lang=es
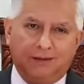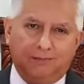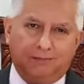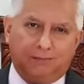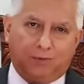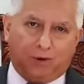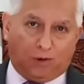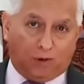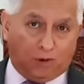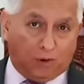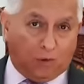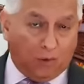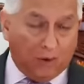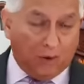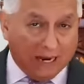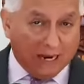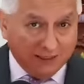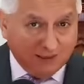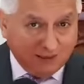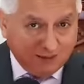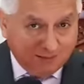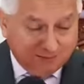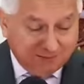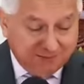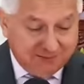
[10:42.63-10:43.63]
Por lo
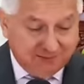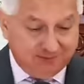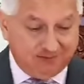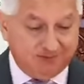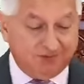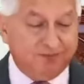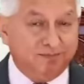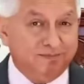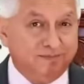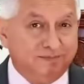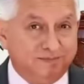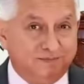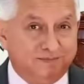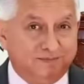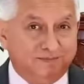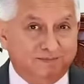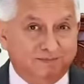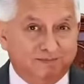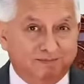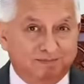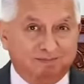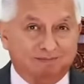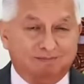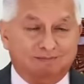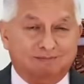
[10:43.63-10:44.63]
cual,
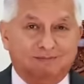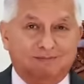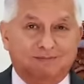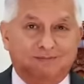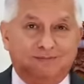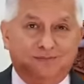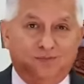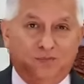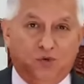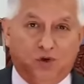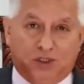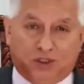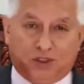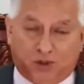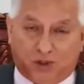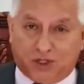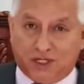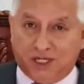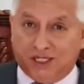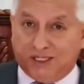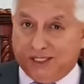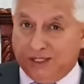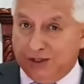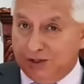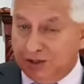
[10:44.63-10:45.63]
nuestros
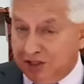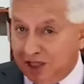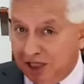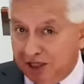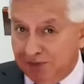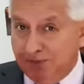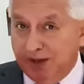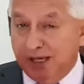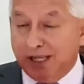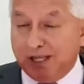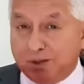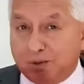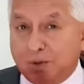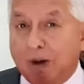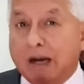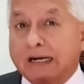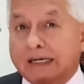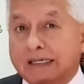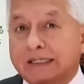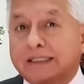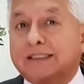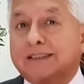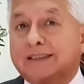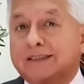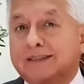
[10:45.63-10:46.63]
sentidos
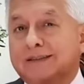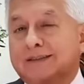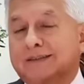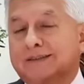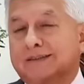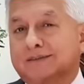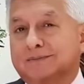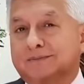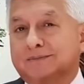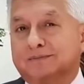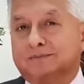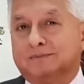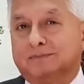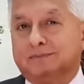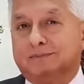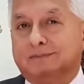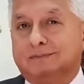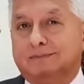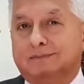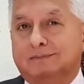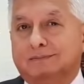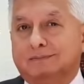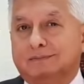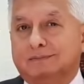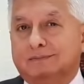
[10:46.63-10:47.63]
espirituales
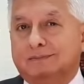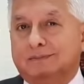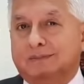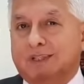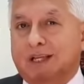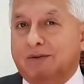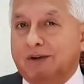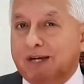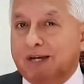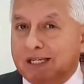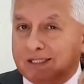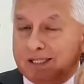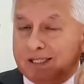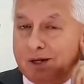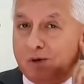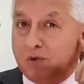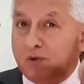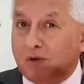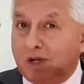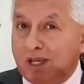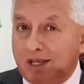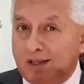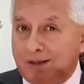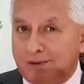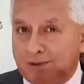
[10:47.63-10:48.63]
deben estar
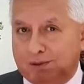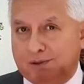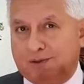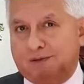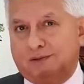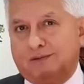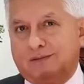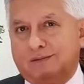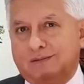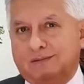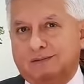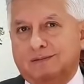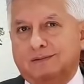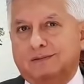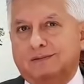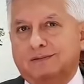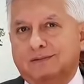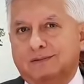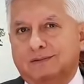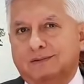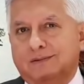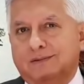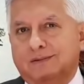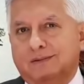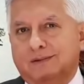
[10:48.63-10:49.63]
ungidos
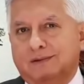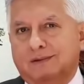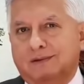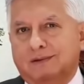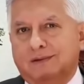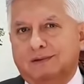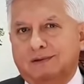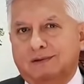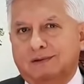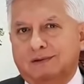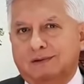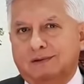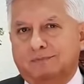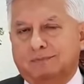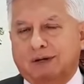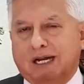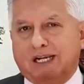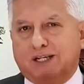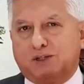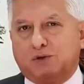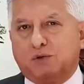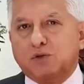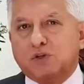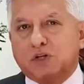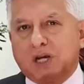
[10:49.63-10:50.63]

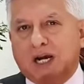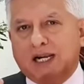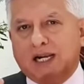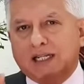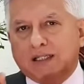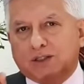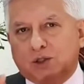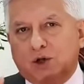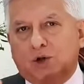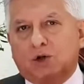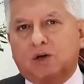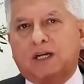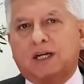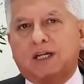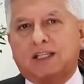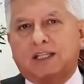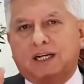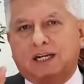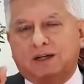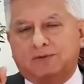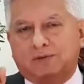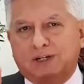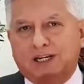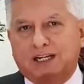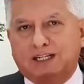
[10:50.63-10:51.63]
para escuchar el toque de
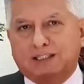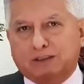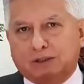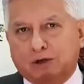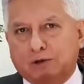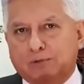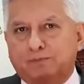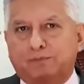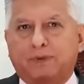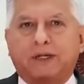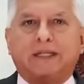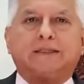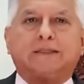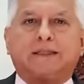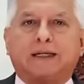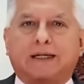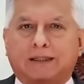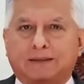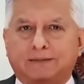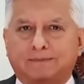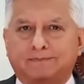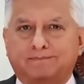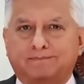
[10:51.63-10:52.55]
la final trompeta.